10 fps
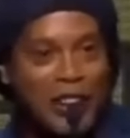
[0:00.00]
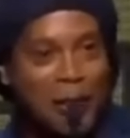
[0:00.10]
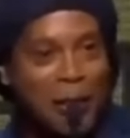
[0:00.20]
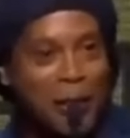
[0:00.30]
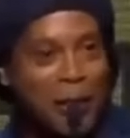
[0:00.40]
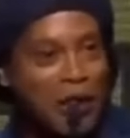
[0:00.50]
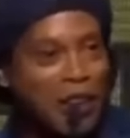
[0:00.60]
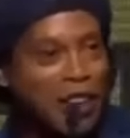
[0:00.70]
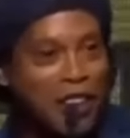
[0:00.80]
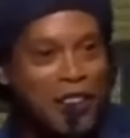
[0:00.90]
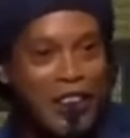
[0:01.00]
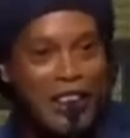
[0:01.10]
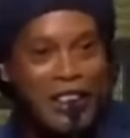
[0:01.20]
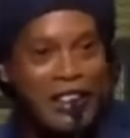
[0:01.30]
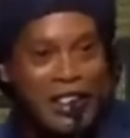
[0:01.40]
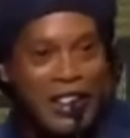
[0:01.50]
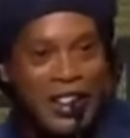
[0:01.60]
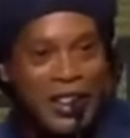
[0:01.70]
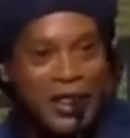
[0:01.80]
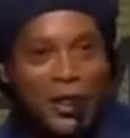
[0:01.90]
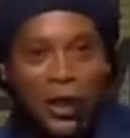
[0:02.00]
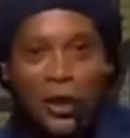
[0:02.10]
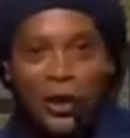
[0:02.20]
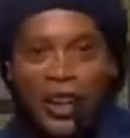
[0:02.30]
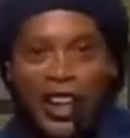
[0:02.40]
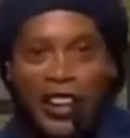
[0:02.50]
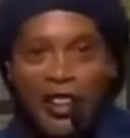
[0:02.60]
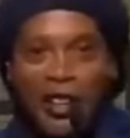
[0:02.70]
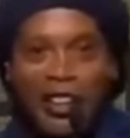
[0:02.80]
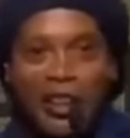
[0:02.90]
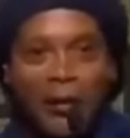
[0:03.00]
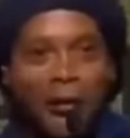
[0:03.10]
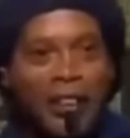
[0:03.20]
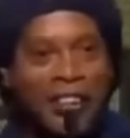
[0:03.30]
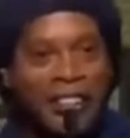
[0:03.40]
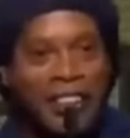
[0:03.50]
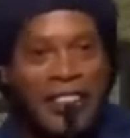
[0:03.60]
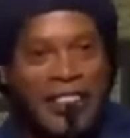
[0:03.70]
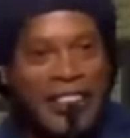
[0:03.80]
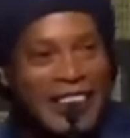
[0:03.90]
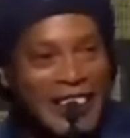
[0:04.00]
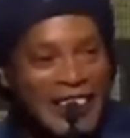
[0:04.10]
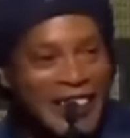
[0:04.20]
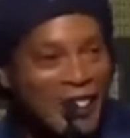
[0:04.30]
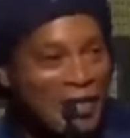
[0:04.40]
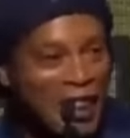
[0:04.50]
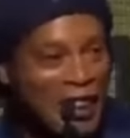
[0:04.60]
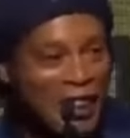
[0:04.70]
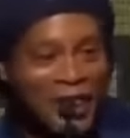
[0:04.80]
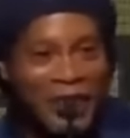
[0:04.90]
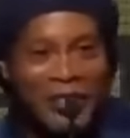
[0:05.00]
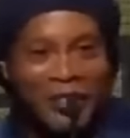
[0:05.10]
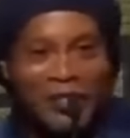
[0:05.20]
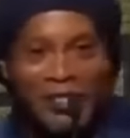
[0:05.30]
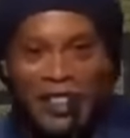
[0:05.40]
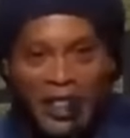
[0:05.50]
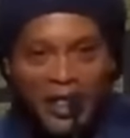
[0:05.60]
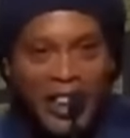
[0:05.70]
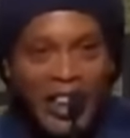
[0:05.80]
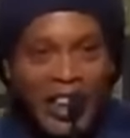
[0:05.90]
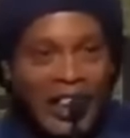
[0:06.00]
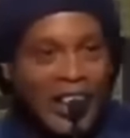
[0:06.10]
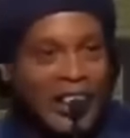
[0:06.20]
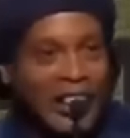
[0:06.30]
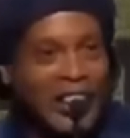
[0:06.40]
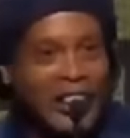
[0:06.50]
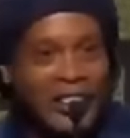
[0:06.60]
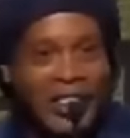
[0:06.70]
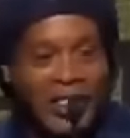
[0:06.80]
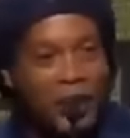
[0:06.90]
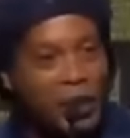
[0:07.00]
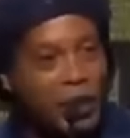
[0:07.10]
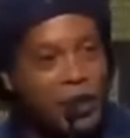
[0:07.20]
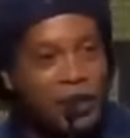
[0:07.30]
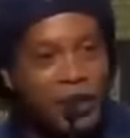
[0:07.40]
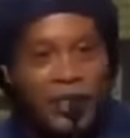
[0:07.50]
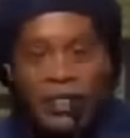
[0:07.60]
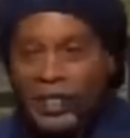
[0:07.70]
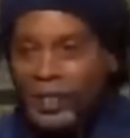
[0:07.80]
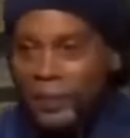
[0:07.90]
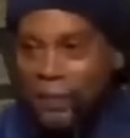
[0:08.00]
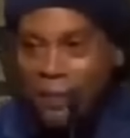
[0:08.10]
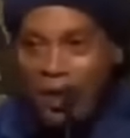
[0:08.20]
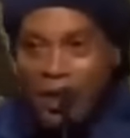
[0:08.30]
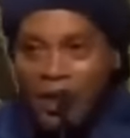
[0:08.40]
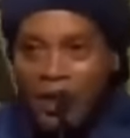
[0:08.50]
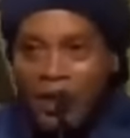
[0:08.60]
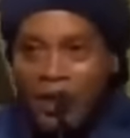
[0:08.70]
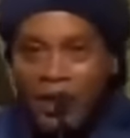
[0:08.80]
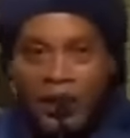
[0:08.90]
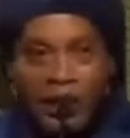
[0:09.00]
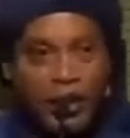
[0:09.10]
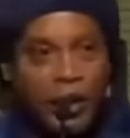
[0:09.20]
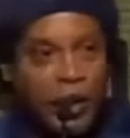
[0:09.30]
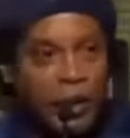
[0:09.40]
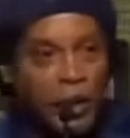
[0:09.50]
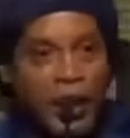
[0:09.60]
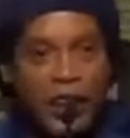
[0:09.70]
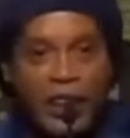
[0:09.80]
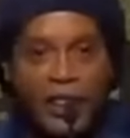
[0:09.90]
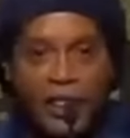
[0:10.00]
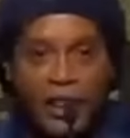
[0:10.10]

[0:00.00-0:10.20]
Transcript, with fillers: siempre me tocaba solo jugar y divertirme. Pero tengo que dar las gracias a todos, no todos los mexicanos